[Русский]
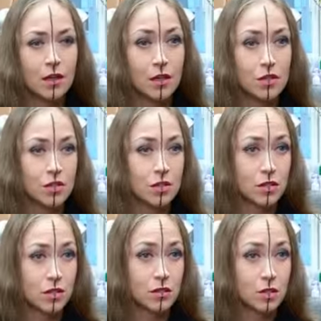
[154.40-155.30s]
Конечно,
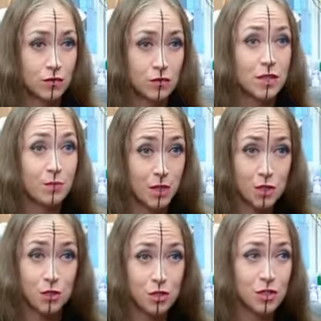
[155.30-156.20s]
это же
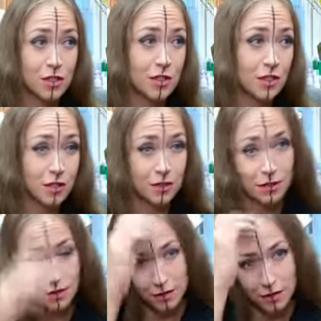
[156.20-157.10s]
трепещущая
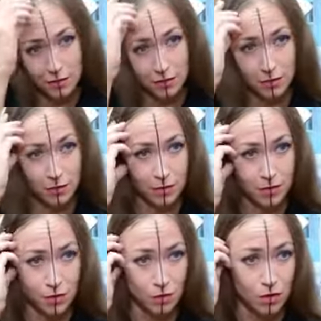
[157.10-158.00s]
это э,
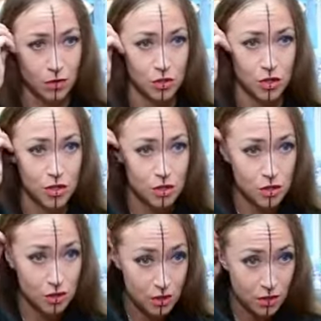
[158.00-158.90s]
история
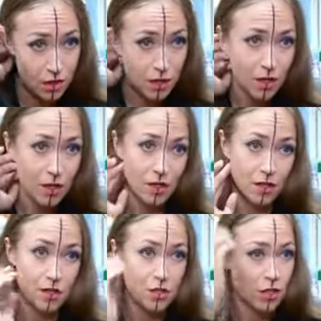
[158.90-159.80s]
женщины.
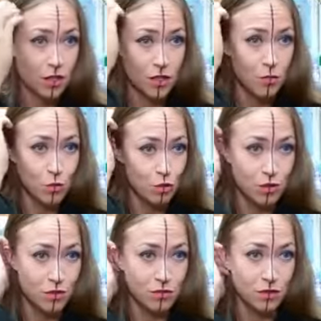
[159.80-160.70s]
Конечно, она не может
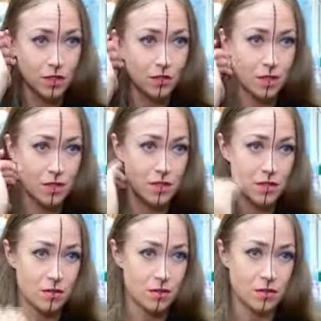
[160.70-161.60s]
не
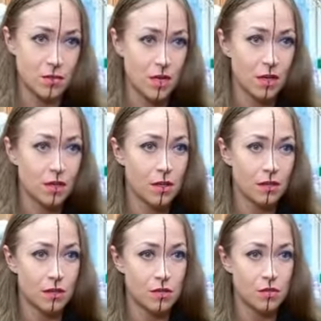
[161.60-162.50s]
волновать и меня как
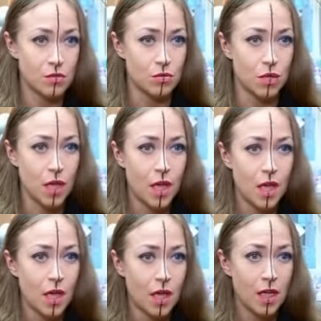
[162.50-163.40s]
актрису.
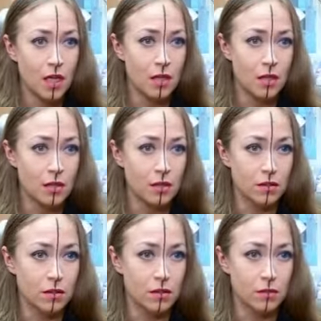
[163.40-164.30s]
И,
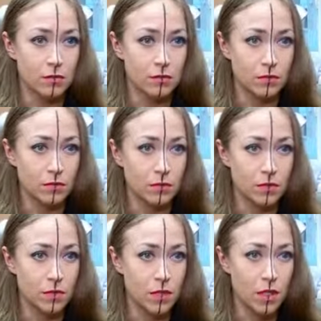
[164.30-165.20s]

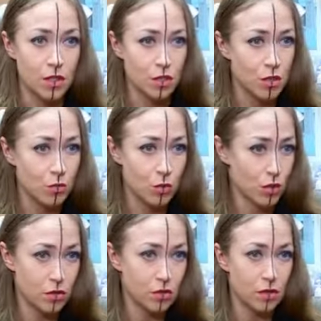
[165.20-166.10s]
э, конечно, не
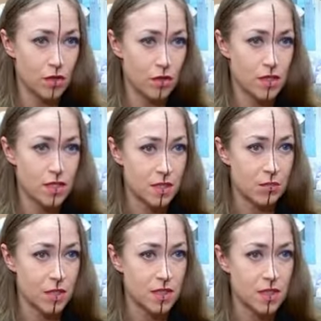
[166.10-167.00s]
может волновать и
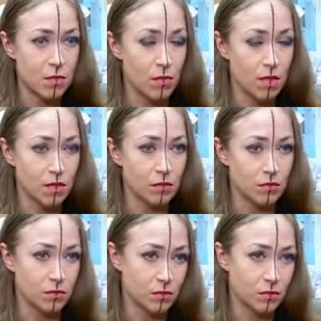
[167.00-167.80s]
сама тема